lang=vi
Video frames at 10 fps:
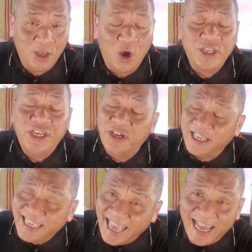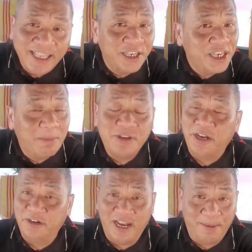họ chỉ được nghe nhưng chưa bao giờ
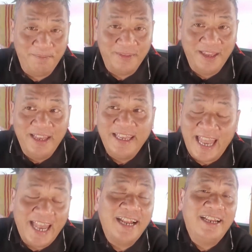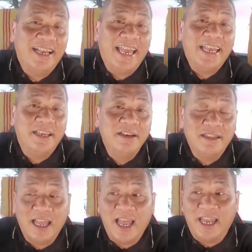được nếm nghe là nghe những
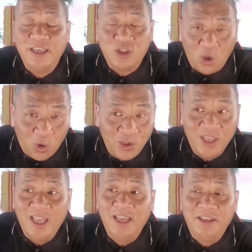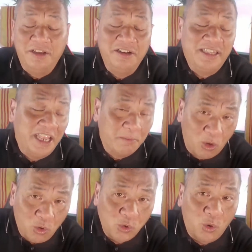thế hệ như tôi những tiền
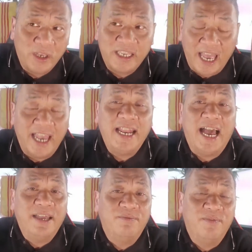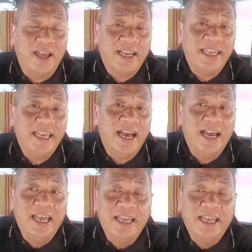bối của tôi kể lại về cái uh,